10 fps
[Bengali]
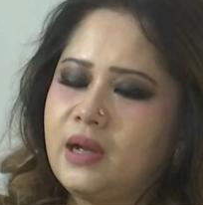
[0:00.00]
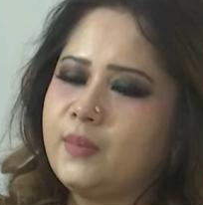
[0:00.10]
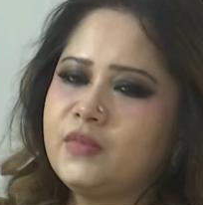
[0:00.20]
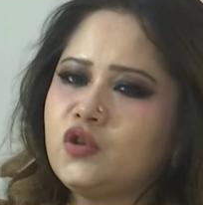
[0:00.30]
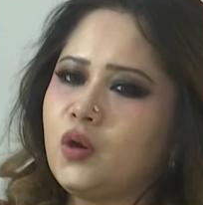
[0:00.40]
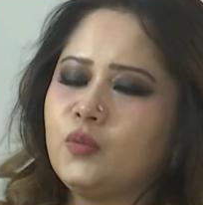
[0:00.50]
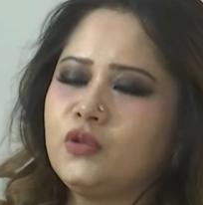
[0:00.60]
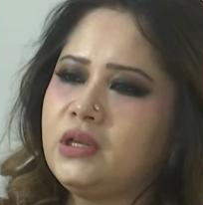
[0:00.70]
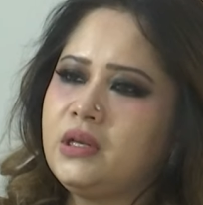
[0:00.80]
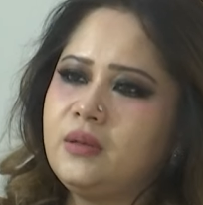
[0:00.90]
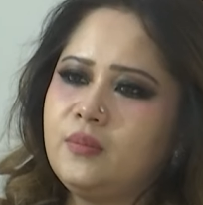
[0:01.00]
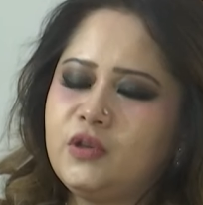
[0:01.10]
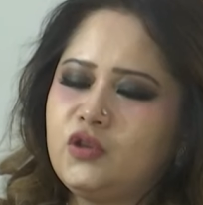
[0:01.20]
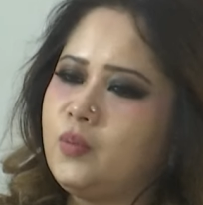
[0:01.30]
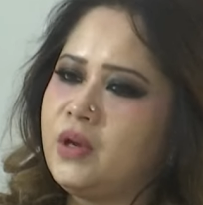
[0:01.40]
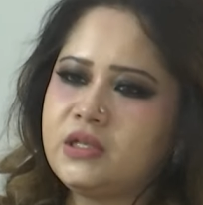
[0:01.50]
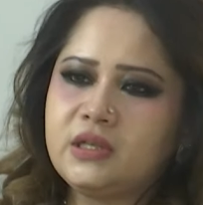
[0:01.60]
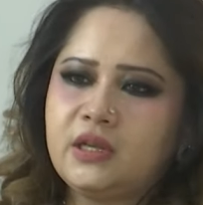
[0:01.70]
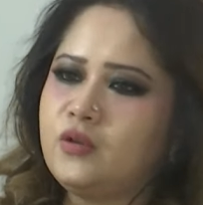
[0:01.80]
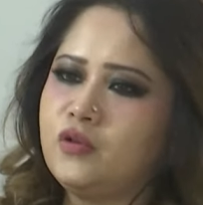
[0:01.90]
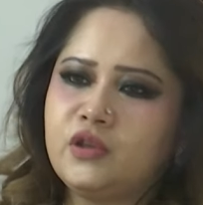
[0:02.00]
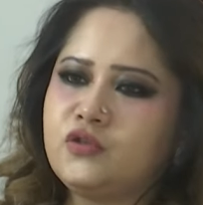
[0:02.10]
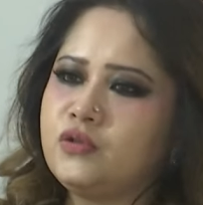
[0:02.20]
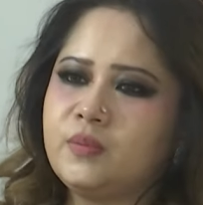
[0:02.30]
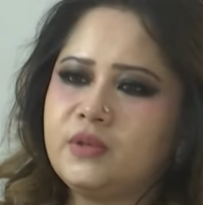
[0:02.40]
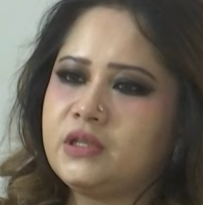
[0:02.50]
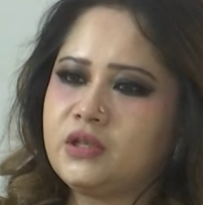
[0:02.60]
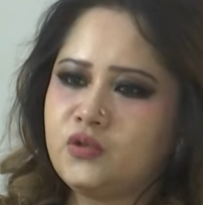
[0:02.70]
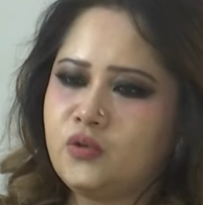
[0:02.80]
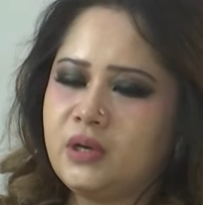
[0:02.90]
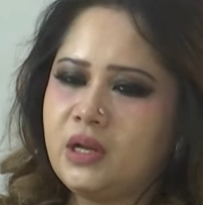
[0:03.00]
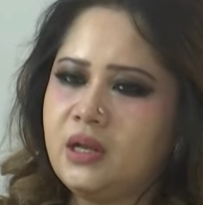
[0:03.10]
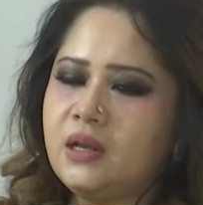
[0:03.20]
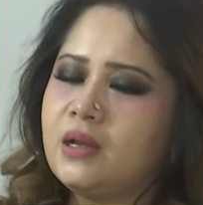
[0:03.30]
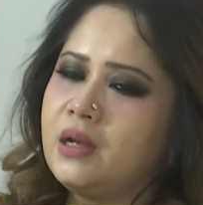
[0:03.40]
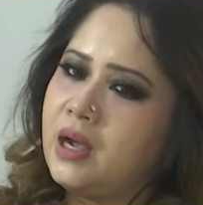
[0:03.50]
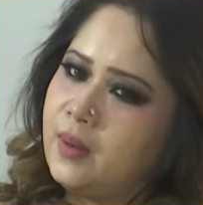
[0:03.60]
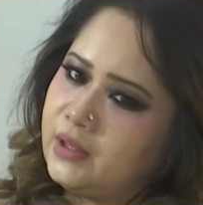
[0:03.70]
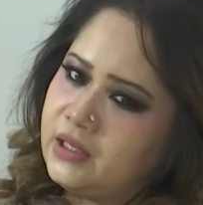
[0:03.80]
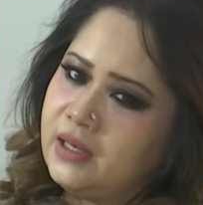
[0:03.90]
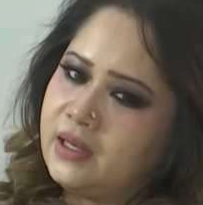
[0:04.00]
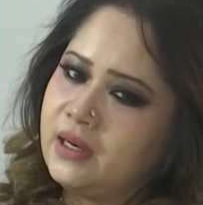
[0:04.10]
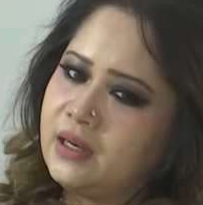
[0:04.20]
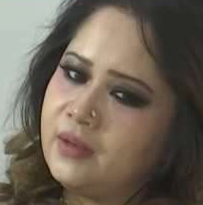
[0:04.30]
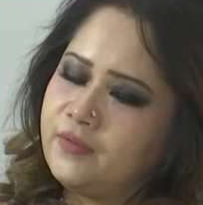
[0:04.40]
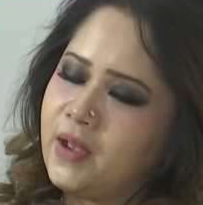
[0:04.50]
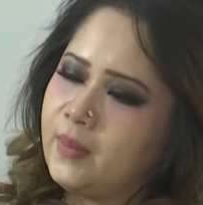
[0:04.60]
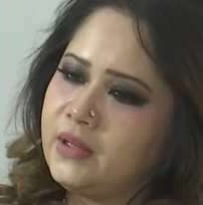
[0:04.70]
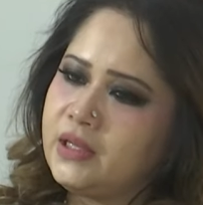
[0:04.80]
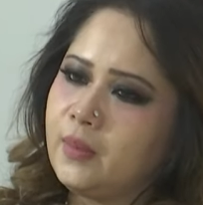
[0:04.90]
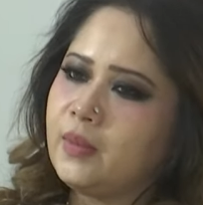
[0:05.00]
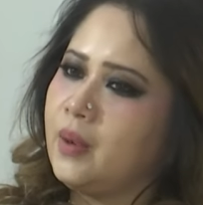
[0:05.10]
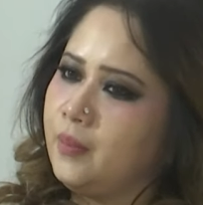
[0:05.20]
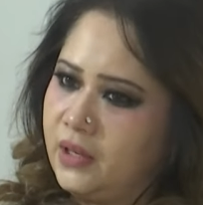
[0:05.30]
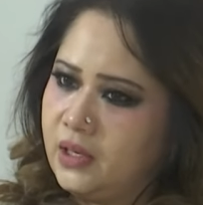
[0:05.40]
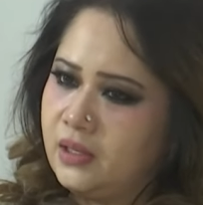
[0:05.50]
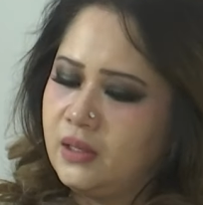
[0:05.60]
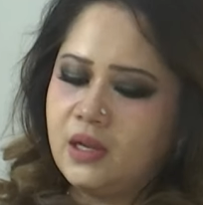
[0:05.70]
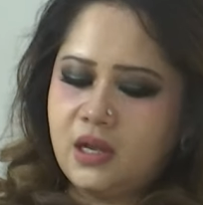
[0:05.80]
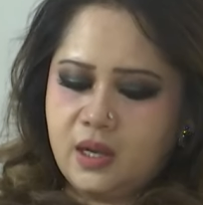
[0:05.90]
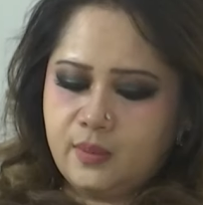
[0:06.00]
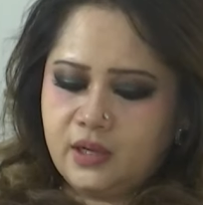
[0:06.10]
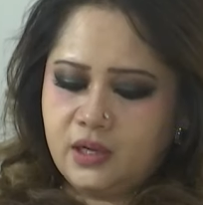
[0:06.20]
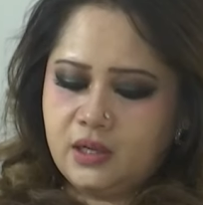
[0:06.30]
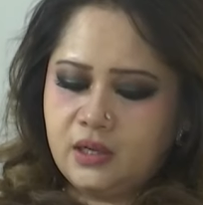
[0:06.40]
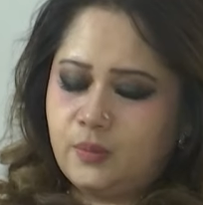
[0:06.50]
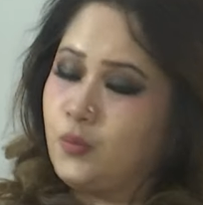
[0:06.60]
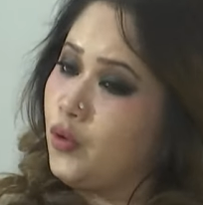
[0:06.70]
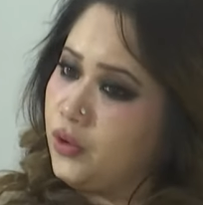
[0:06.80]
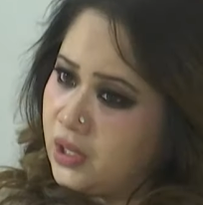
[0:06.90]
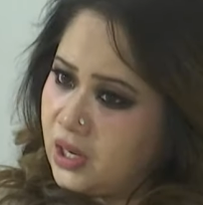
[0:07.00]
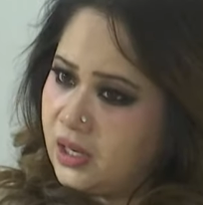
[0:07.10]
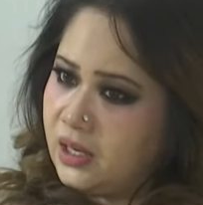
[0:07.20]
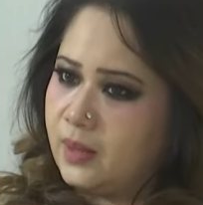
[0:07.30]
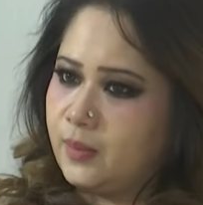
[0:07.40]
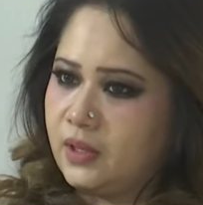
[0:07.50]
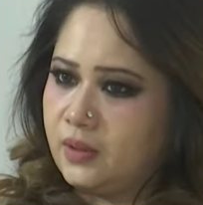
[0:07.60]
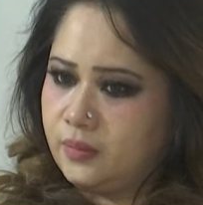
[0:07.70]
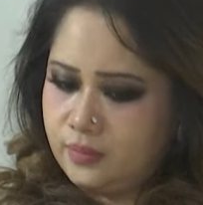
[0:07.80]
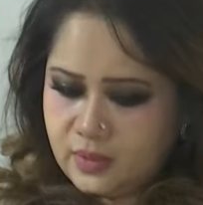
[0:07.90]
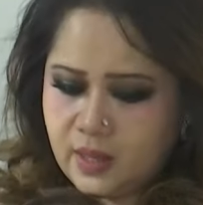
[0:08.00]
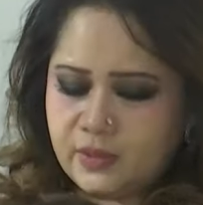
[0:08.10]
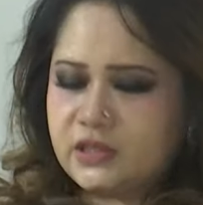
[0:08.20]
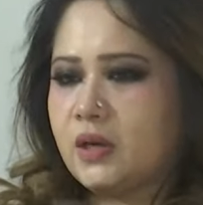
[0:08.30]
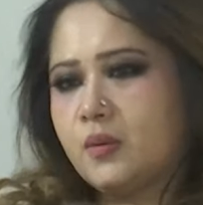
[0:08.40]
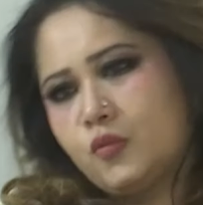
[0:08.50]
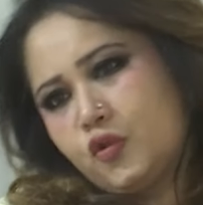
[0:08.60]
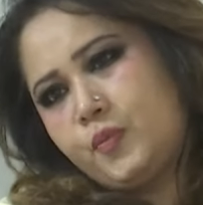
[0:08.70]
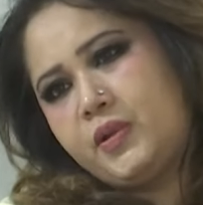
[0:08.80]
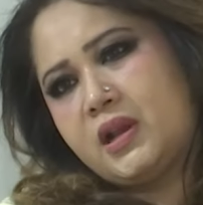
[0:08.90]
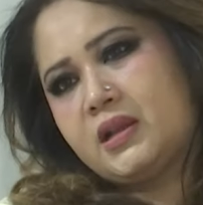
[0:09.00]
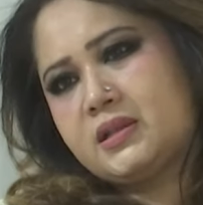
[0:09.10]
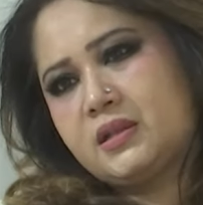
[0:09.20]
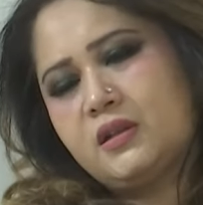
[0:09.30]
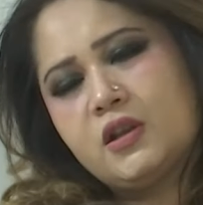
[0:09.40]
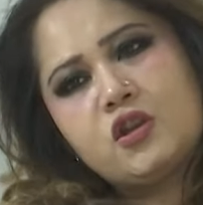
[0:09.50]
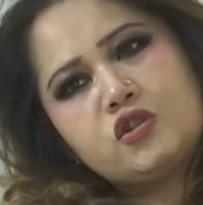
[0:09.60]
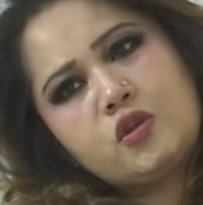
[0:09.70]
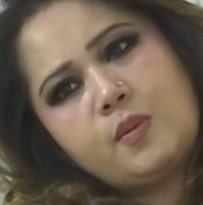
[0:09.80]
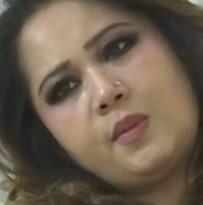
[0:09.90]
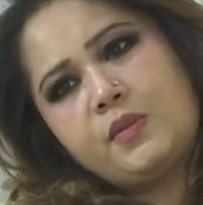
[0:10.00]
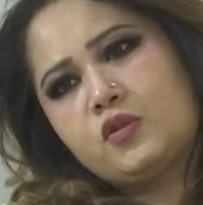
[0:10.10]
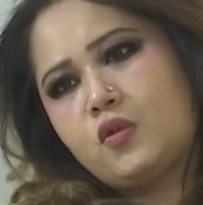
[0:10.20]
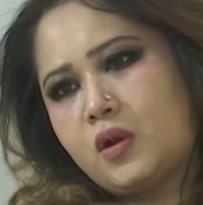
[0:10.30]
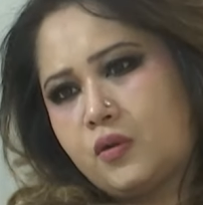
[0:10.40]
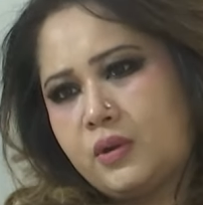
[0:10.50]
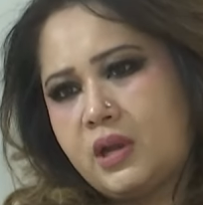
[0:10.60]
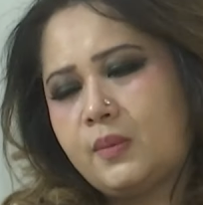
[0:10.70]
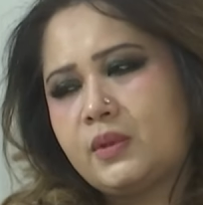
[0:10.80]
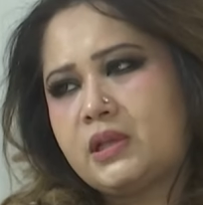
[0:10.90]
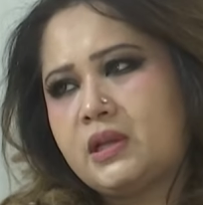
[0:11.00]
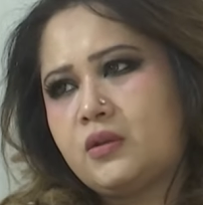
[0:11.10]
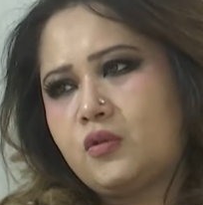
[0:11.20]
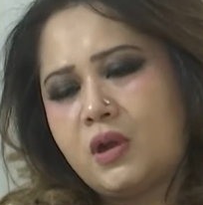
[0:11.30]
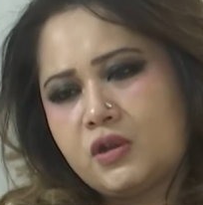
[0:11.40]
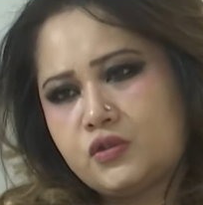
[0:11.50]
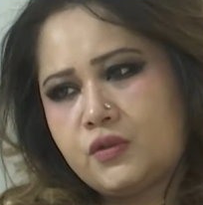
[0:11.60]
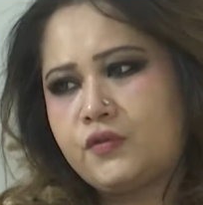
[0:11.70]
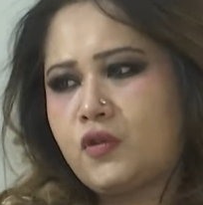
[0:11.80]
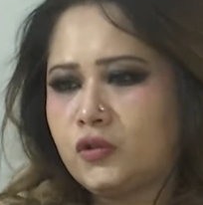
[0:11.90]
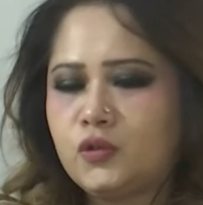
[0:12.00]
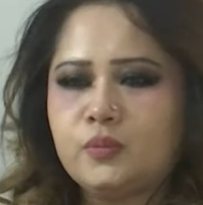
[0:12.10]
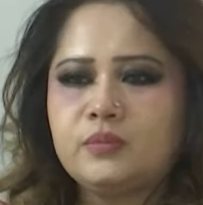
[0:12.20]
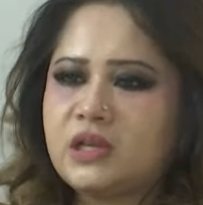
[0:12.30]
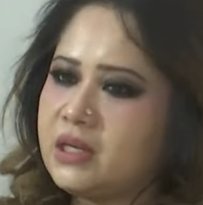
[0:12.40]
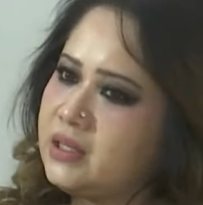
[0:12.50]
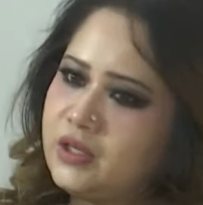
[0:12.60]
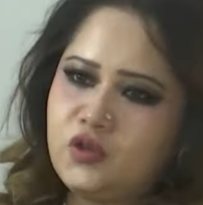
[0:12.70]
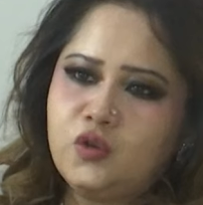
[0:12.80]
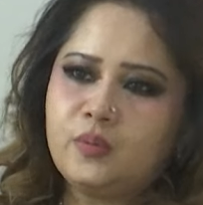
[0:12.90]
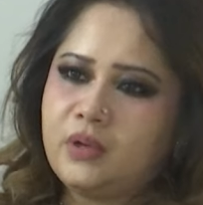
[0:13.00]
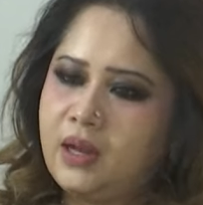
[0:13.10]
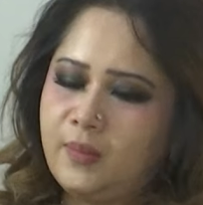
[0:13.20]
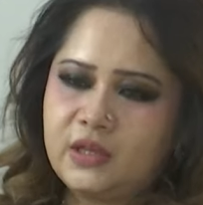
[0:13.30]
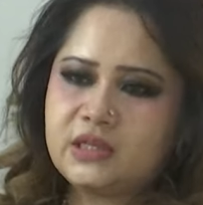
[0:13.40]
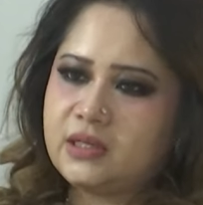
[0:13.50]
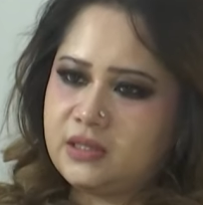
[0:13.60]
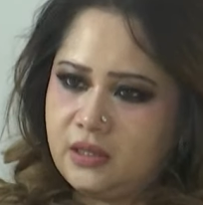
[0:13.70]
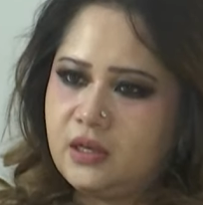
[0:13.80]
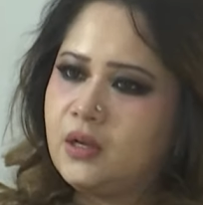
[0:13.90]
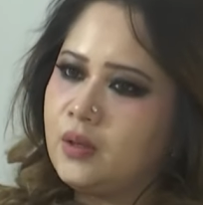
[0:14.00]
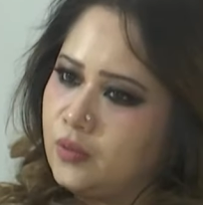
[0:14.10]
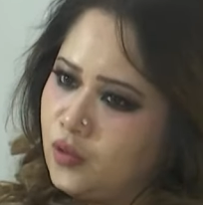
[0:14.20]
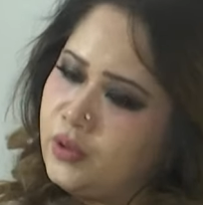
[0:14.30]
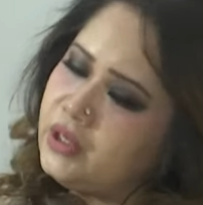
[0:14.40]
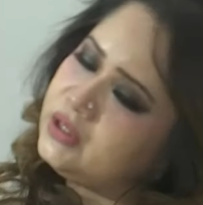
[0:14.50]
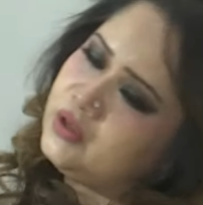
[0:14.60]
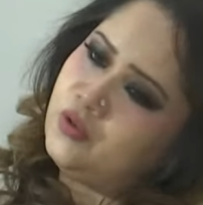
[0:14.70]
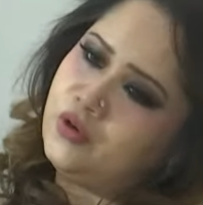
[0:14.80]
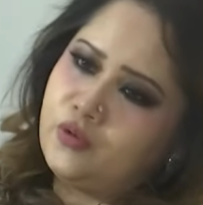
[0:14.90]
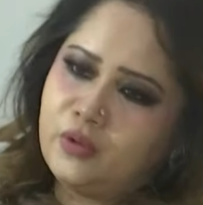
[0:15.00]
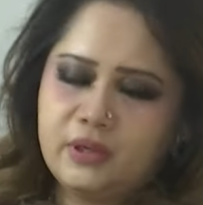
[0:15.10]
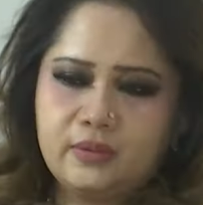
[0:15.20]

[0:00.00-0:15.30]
আমি জন্মদিন মৃত্যুবার্ষিকী এগুলো কিছুতে বিশ্বাস করি না আমাদের এখানে ফ্যামিলিতে আমার আম্মা আমার বোনরা আমার আমার যারা মুরব্বীরা আছেন সবাই আমরা দোয়া করি আমাদের কোরআন শরীফ খতম যা যা নিয়ম আমরা যা যা করি সেগুলোই করি